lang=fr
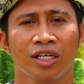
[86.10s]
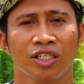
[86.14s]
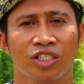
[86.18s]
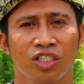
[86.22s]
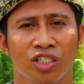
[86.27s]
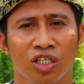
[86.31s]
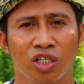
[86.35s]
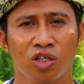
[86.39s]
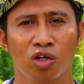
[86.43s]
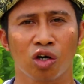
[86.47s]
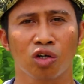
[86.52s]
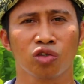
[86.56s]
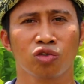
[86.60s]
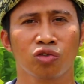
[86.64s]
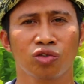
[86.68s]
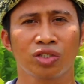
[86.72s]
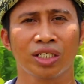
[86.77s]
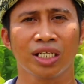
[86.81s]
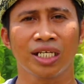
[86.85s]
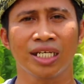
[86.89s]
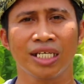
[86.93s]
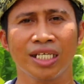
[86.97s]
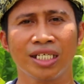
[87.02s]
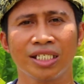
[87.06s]
ce qu'on
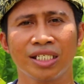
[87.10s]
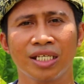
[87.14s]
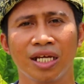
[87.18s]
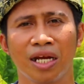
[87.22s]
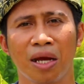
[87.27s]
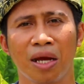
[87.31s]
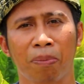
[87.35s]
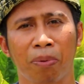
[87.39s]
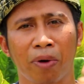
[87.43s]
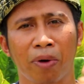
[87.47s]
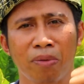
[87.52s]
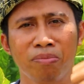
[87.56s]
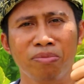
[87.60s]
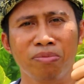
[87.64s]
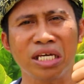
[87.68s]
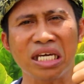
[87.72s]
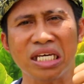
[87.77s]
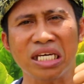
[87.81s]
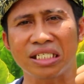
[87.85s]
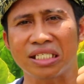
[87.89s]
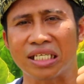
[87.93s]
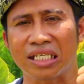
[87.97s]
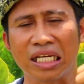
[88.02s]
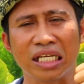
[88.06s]
utilise, le
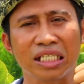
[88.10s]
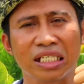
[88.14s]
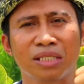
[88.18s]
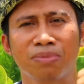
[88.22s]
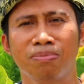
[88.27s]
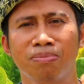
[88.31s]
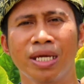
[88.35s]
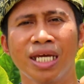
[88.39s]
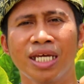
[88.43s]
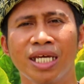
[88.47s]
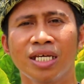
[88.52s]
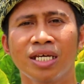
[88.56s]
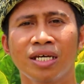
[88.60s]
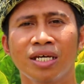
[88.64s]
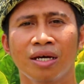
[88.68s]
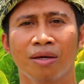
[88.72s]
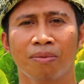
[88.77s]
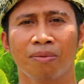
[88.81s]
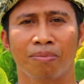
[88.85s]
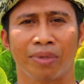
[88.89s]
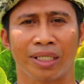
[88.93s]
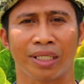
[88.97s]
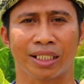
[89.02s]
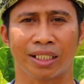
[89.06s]
premier, c'est le SMIG,
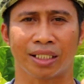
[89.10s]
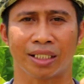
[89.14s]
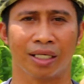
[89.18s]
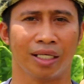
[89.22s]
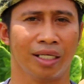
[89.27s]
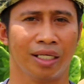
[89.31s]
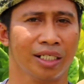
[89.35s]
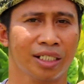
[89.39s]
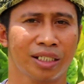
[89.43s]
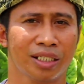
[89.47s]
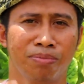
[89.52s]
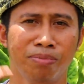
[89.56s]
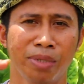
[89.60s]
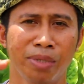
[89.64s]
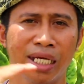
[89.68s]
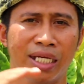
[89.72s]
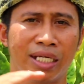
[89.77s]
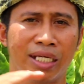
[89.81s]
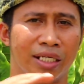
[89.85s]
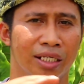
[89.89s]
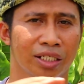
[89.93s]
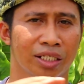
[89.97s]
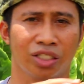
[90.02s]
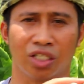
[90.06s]
parce que le
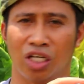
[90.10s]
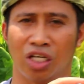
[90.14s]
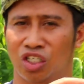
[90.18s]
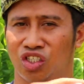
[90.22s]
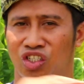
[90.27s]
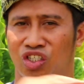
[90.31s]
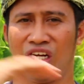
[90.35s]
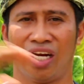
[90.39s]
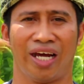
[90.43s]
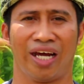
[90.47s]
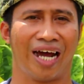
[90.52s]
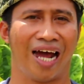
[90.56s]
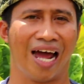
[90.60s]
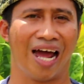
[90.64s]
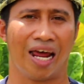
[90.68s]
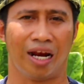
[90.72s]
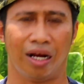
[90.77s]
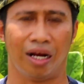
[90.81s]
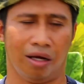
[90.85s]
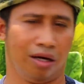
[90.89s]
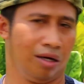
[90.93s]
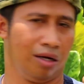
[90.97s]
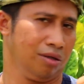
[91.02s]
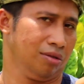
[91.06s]
SMIG, c'est en
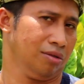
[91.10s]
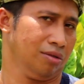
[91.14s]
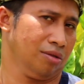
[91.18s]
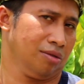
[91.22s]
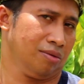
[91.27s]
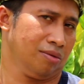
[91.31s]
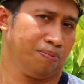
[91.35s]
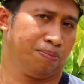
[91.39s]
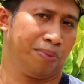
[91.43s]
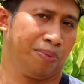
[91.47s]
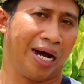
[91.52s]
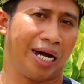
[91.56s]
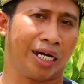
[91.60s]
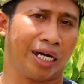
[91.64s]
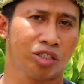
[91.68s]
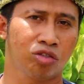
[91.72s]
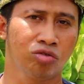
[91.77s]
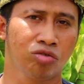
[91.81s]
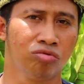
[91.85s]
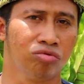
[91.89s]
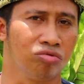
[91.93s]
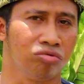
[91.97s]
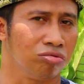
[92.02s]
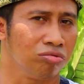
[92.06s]
général
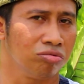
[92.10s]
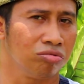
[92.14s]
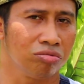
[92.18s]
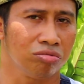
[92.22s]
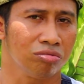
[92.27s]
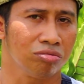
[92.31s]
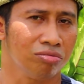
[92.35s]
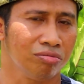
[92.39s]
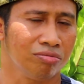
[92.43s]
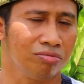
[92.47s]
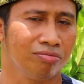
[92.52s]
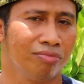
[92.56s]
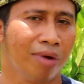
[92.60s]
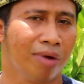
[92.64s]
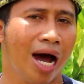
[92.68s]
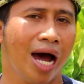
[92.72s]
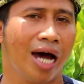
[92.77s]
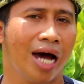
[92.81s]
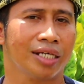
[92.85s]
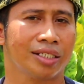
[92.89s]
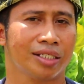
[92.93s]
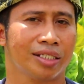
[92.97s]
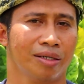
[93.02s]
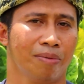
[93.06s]
partout,
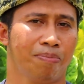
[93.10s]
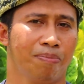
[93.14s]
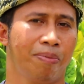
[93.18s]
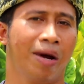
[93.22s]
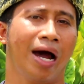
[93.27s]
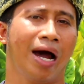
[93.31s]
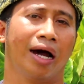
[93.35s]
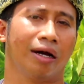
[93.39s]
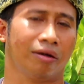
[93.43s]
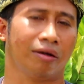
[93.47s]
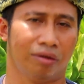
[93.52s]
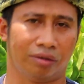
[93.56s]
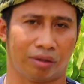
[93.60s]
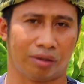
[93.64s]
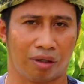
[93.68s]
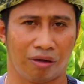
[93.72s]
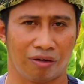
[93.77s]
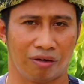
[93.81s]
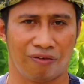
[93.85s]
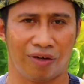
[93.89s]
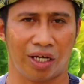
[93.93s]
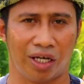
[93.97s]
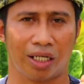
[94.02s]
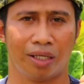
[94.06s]
base par
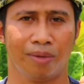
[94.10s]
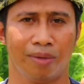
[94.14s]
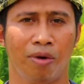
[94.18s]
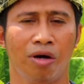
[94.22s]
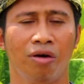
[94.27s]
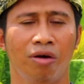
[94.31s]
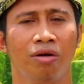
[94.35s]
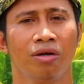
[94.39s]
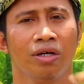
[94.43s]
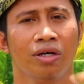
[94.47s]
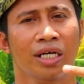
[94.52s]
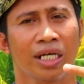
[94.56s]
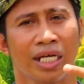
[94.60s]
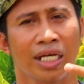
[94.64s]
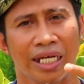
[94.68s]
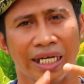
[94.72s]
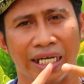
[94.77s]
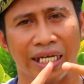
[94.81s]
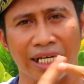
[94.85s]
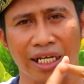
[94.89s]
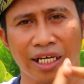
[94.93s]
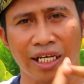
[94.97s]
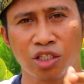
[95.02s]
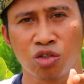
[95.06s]
notre gouvernement.
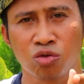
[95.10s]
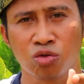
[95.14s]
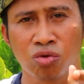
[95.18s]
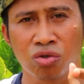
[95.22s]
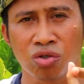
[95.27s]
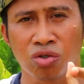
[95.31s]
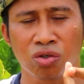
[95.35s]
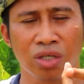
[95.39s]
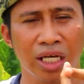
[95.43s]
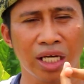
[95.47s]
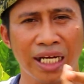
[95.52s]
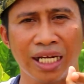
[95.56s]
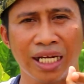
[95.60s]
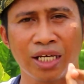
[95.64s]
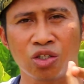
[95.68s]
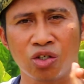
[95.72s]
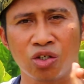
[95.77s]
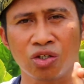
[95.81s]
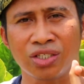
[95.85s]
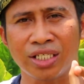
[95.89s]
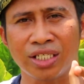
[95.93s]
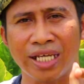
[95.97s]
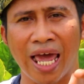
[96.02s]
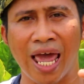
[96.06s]
Et le,
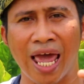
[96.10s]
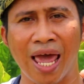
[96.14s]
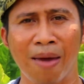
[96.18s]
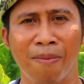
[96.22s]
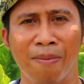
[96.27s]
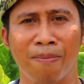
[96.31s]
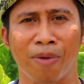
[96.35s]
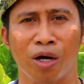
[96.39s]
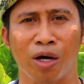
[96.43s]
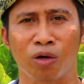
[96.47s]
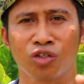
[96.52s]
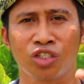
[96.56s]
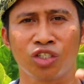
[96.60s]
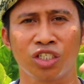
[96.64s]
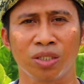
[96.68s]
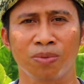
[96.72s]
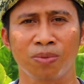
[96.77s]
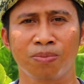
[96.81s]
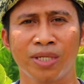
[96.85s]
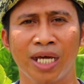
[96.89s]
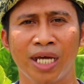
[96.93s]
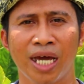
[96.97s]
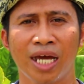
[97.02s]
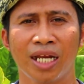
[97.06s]
deuxième,
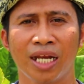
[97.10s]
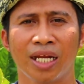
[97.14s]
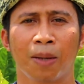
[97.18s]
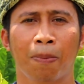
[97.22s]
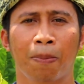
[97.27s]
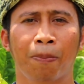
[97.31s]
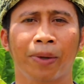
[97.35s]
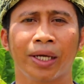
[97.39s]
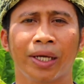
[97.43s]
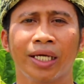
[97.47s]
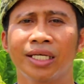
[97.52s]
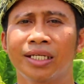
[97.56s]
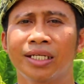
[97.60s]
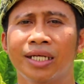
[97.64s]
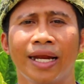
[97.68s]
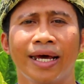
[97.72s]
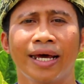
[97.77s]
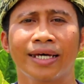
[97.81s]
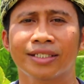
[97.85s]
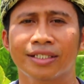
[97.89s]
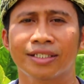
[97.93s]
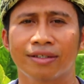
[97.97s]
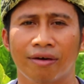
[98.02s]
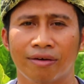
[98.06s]
aussi bien le prix de
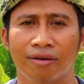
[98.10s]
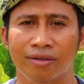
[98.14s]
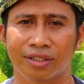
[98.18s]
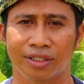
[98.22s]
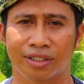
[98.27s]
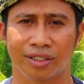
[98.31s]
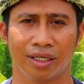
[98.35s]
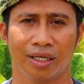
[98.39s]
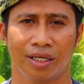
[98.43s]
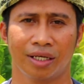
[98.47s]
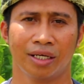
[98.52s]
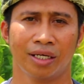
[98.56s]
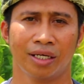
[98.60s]
l'essence.